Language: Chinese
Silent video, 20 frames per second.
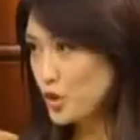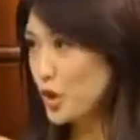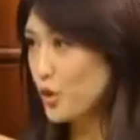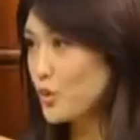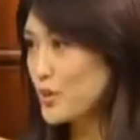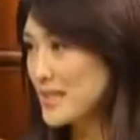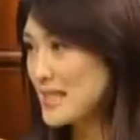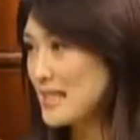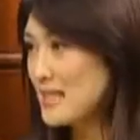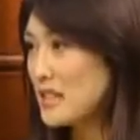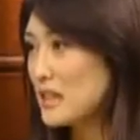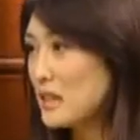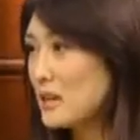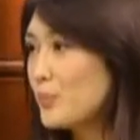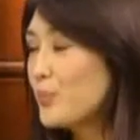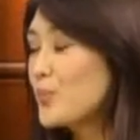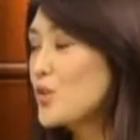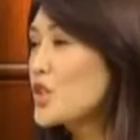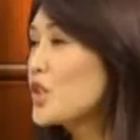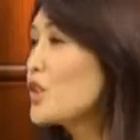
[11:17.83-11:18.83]
有手机，
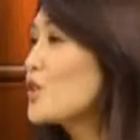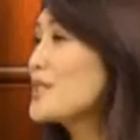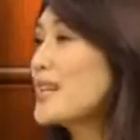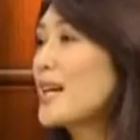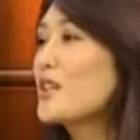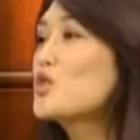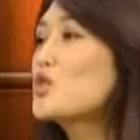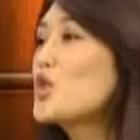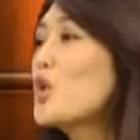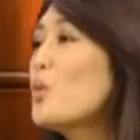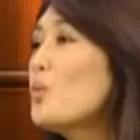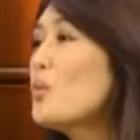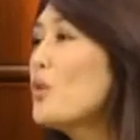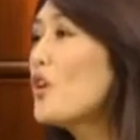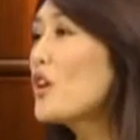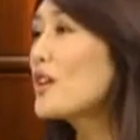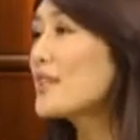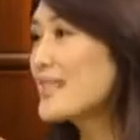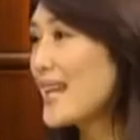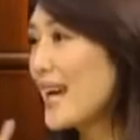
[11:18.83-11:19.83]
只有在周
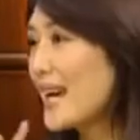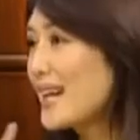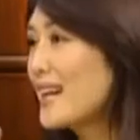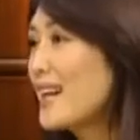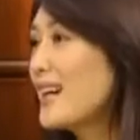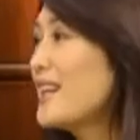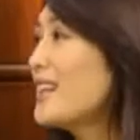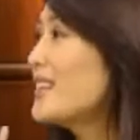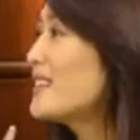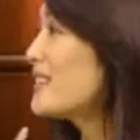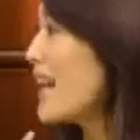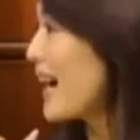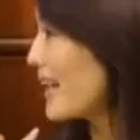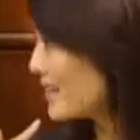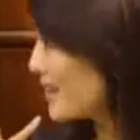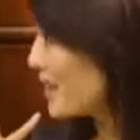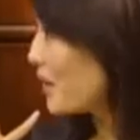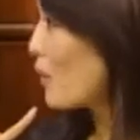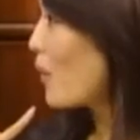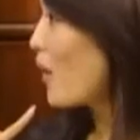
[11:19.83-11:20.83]
末才可以
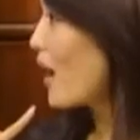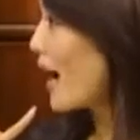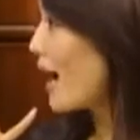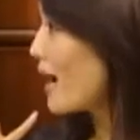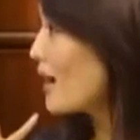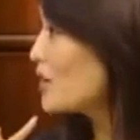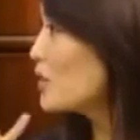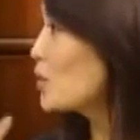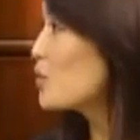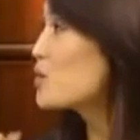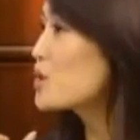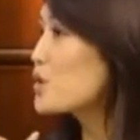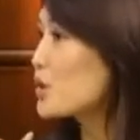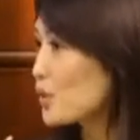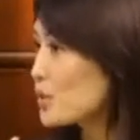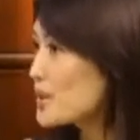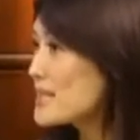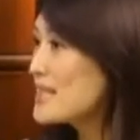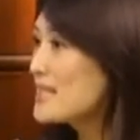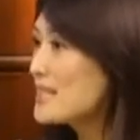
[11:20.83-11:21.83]
打电话，用
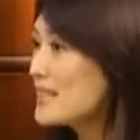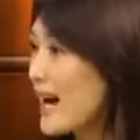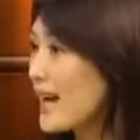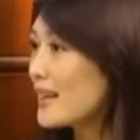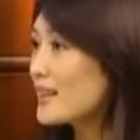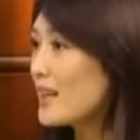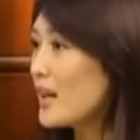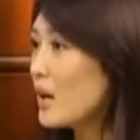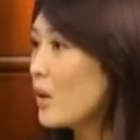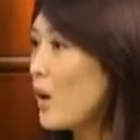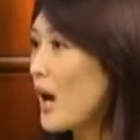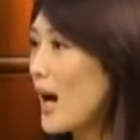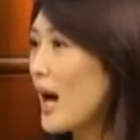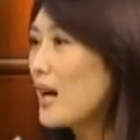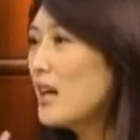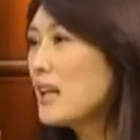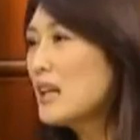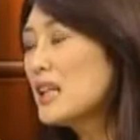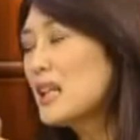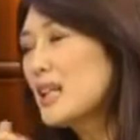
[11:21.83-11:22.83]
手机打电
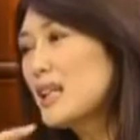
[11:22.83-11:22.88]
话。